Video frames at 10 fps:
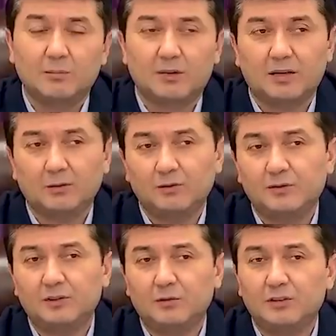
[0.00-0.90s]
Пройдет
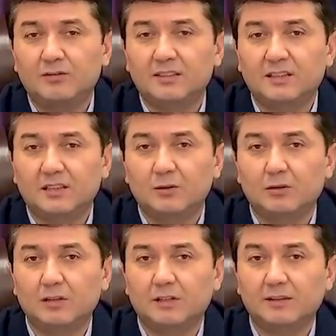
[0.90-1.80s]
всего 2-3
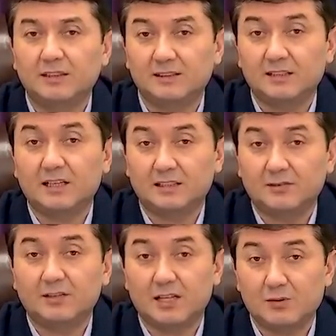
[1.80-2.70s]
года, а вы достигаете
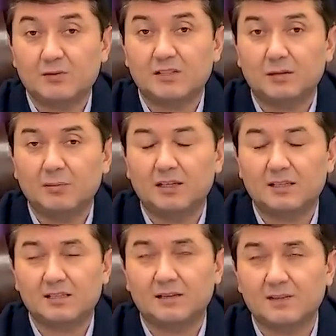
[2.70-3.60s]
финансовую
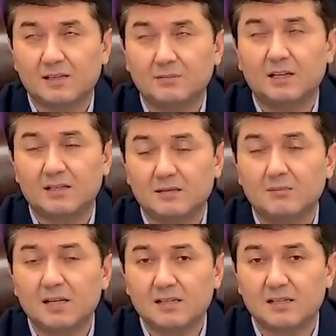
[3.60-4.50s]
стабильность. За 18
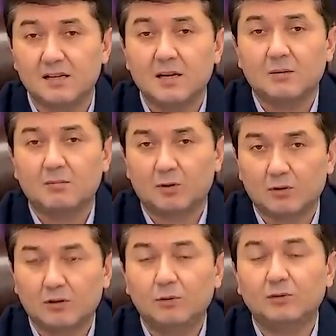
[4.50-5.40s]
месяцев
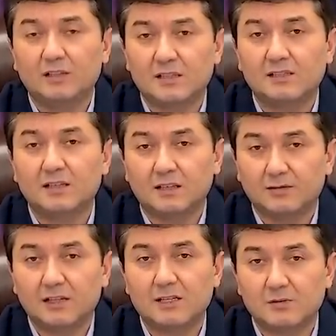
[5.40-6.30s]
много людей достигают
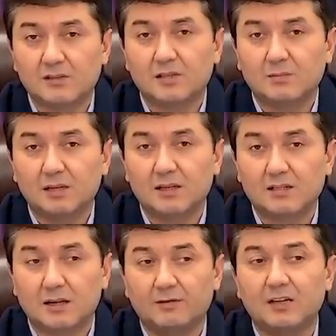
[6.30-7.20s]
финансовую
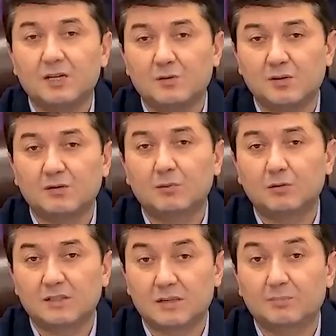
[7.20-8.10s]
стабильность, а финансовую
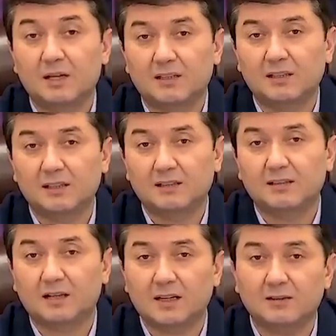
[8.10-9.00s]
свободу за 5 лет,
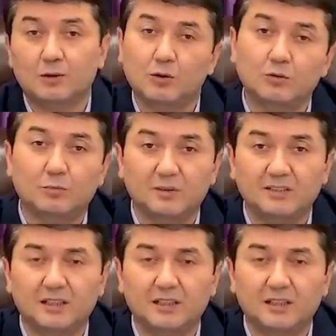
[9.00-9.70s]
от 3 до 5